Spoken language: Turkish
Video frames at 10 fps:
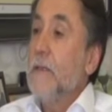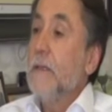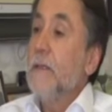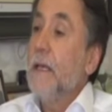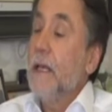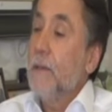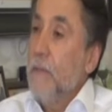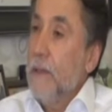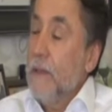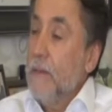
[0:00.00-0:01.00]
e, gerek
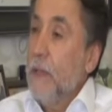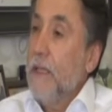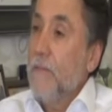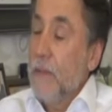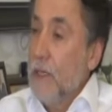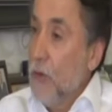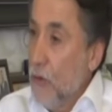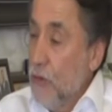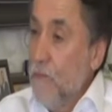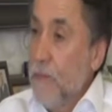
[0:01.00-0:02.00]
e, benim iki
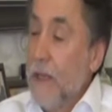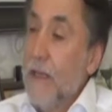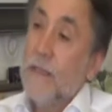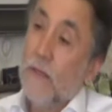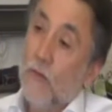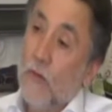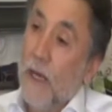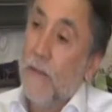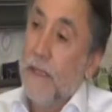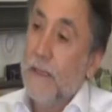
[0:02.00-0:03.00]
oğlum, gerekse
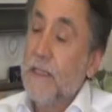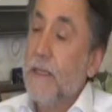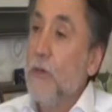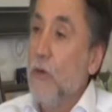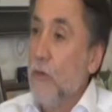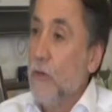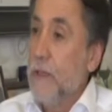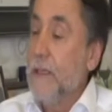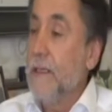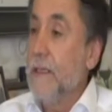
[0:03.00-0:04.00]
Turgay Bey'in işte bir oğlu
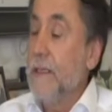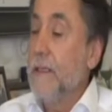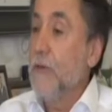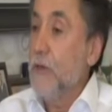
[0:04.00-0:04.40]
e,